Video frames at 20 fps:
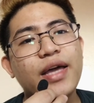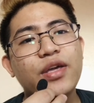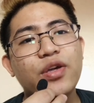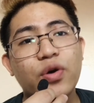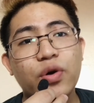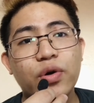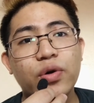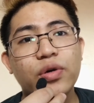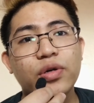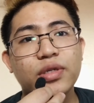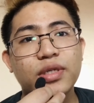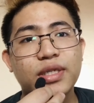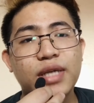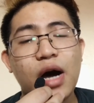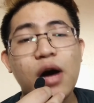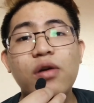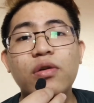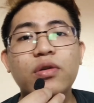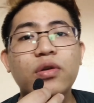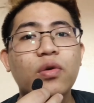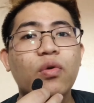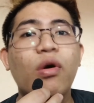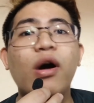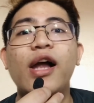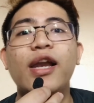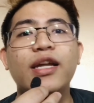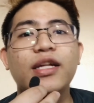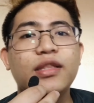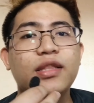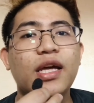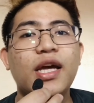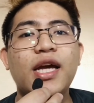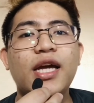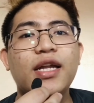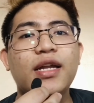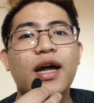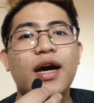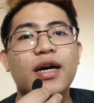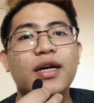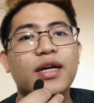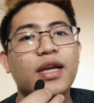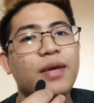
yung sound quality ng